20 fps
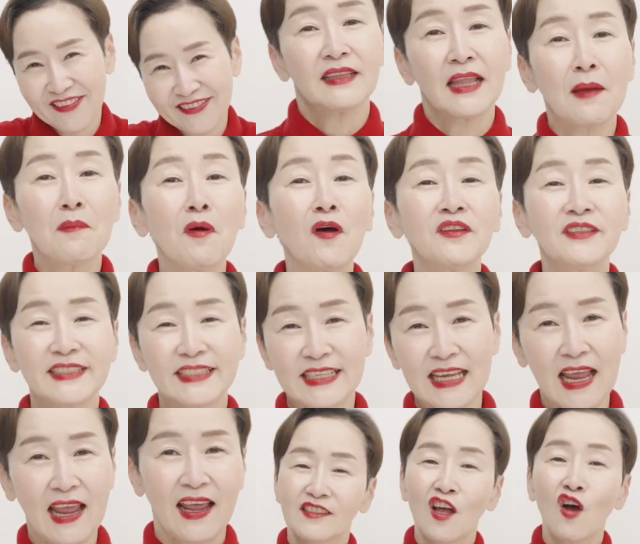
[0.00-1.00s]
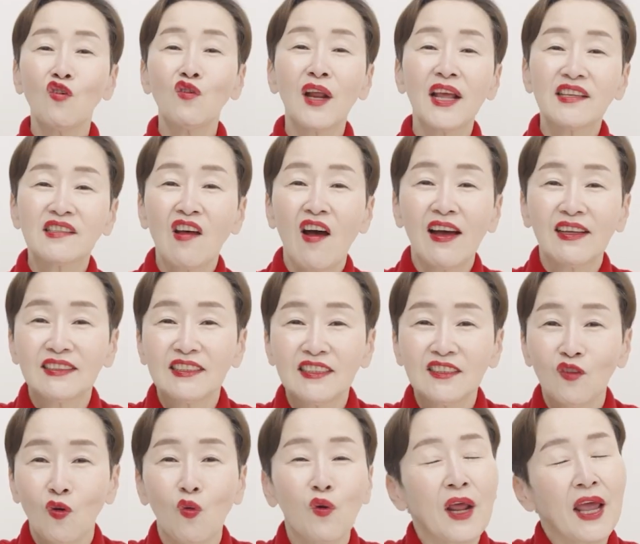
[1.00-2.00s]
네 번째, 서울에서
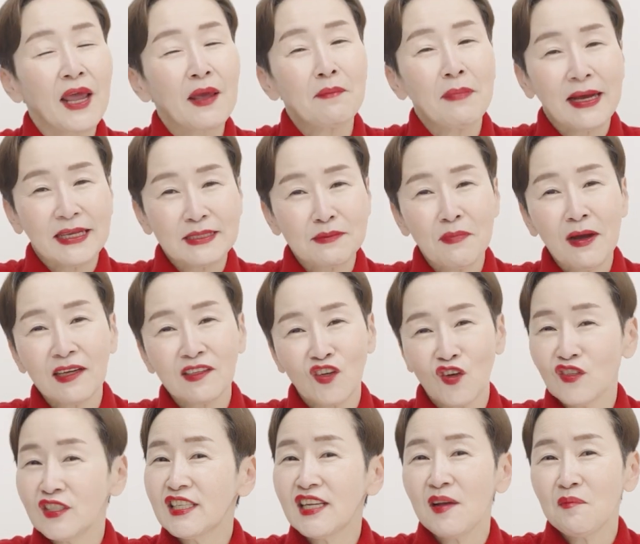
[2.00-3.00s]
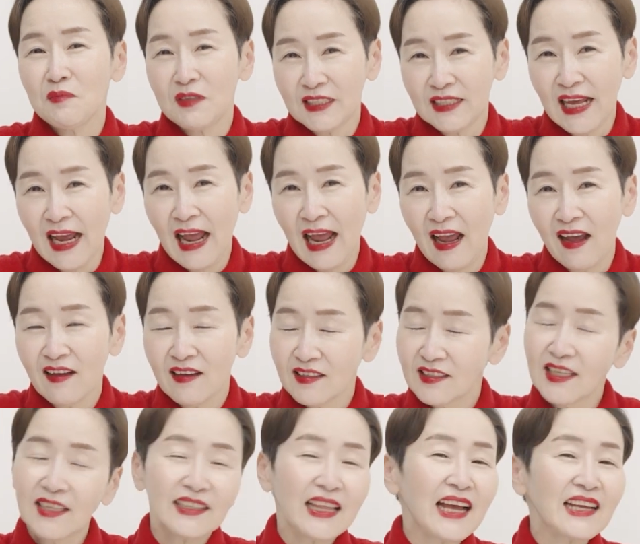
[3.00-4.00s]
하는 올해의 마지막 전시회입니다.
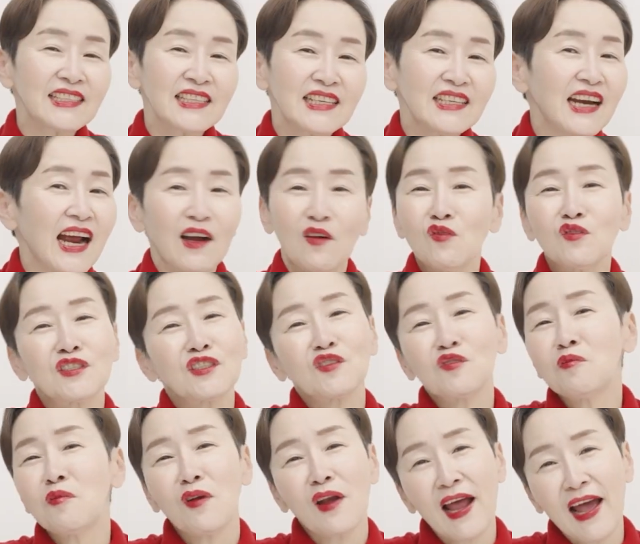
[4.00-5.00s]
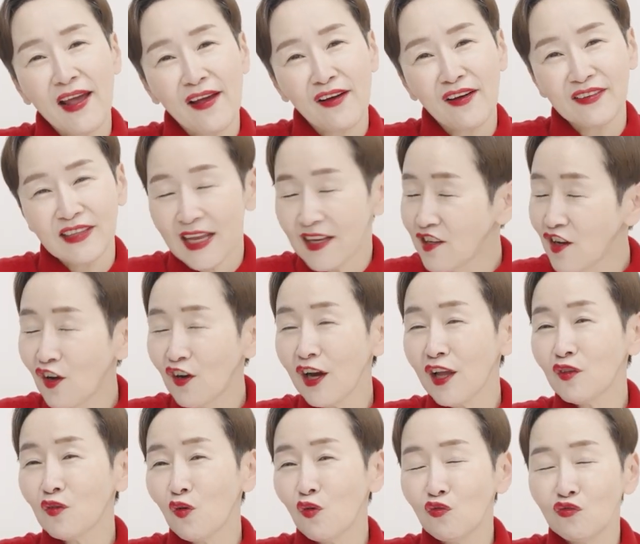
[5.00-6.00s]
이제 다시는 안 올지도 몰라요.
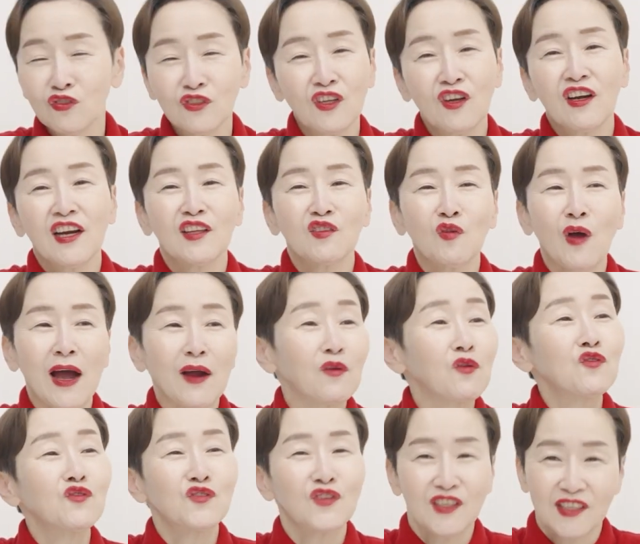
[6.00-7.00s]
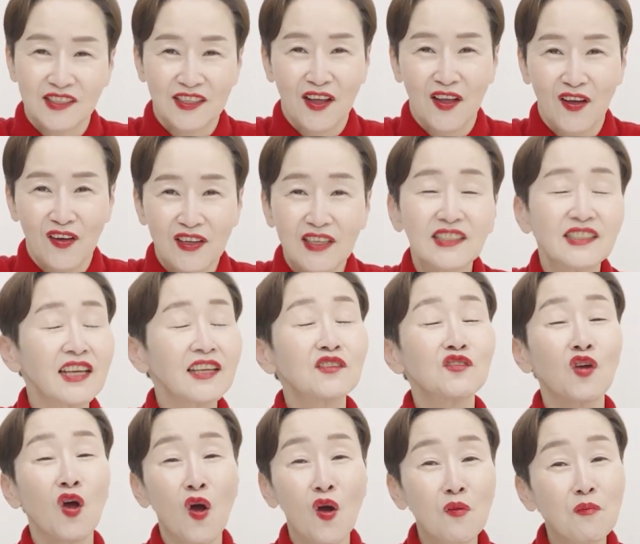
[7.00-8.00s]
내년에도 후년에도 안 올 수 있어요. 이제
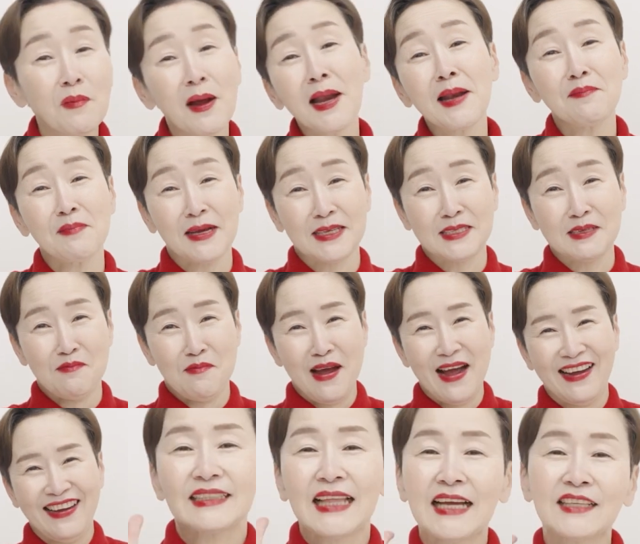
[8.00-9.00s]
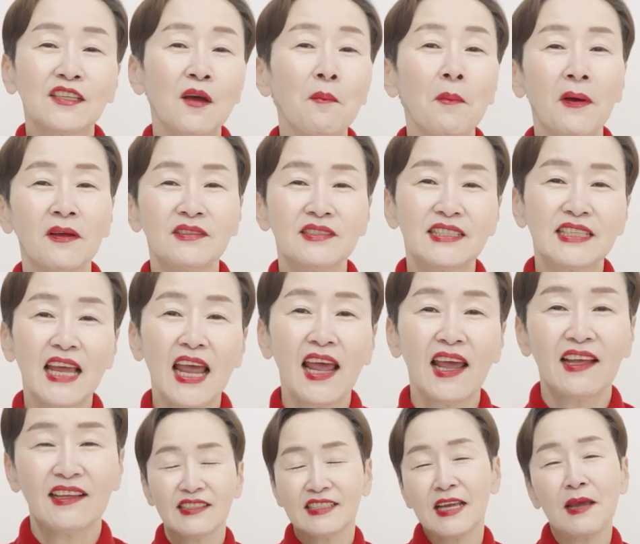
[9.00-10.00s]
정말 마지막. 다섯 번째,
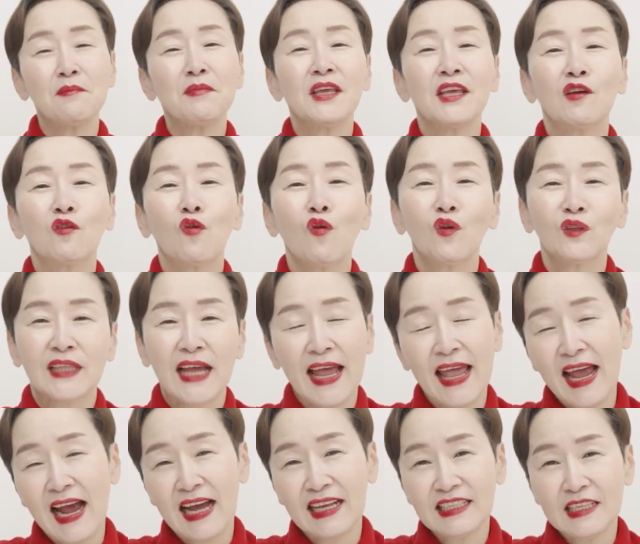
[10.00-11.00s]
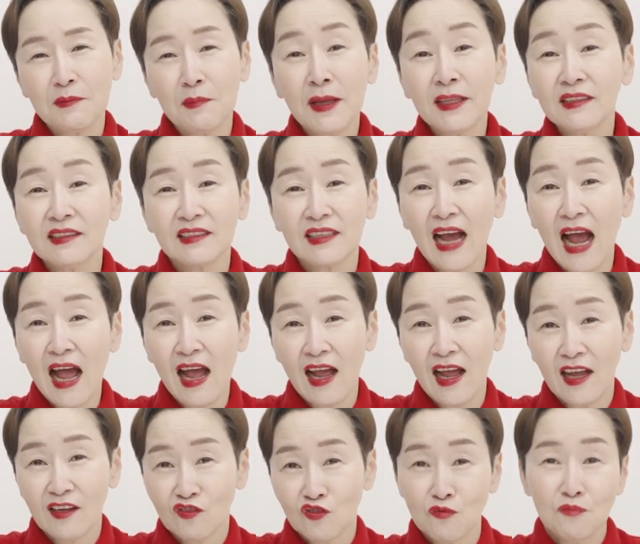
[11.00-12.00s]
재미있고 다양한 이벤트가
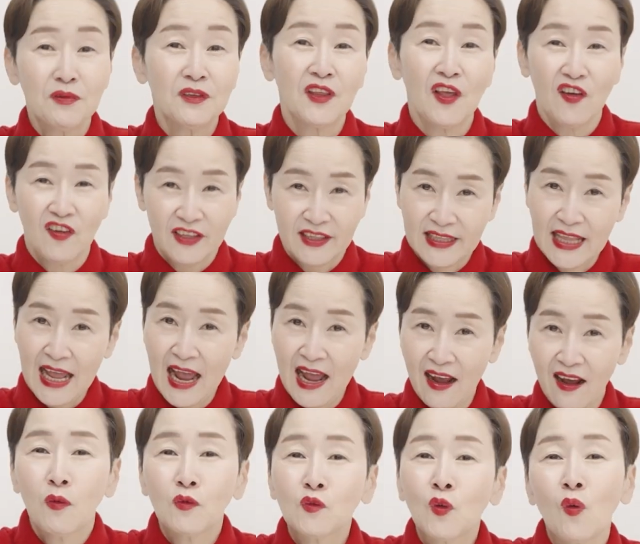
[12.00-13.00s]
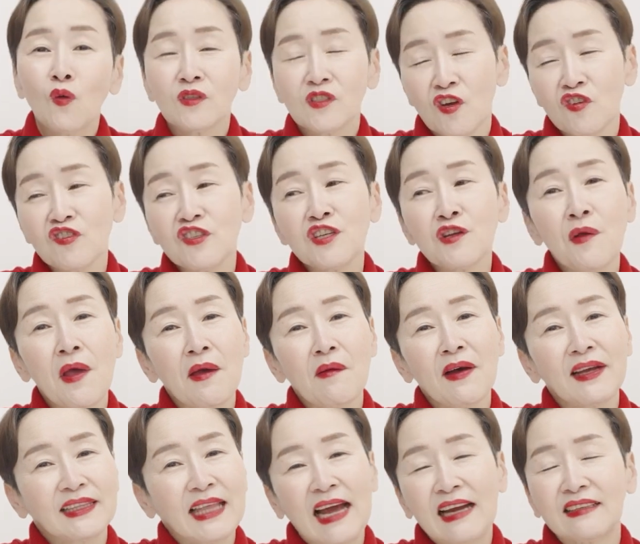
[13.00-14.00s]
준비되어 있다. 보통
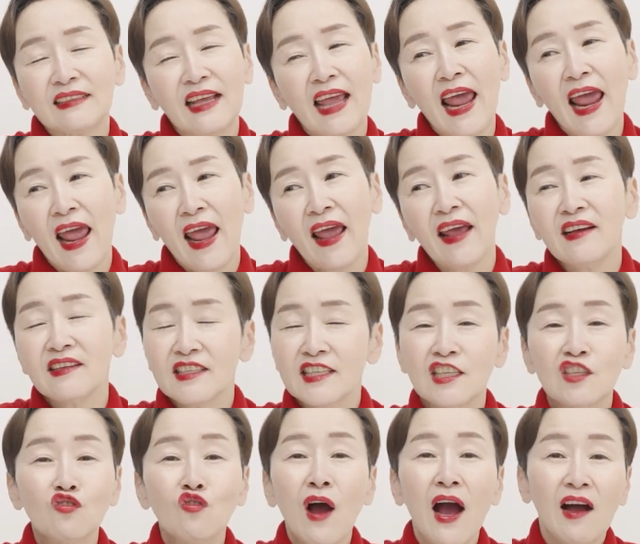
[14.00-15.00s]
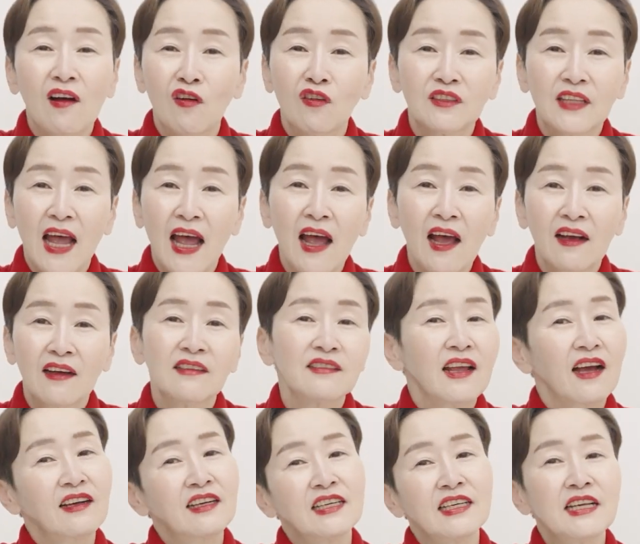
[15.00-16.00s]
전시회와 다르게 지루하거나
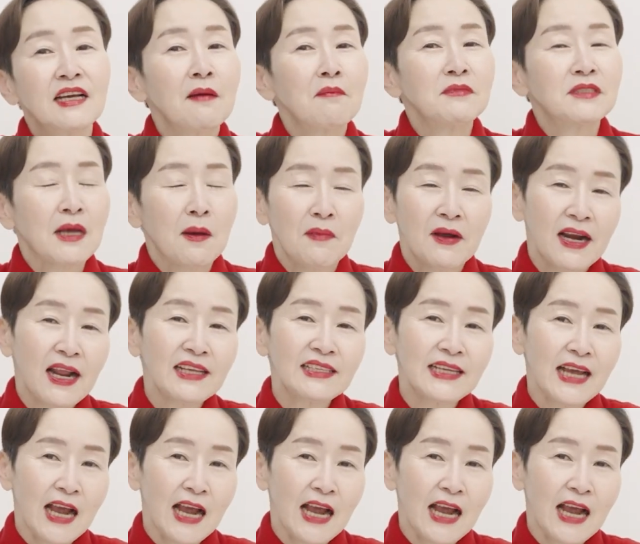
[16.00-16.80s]
그냥 그림 감상만 하지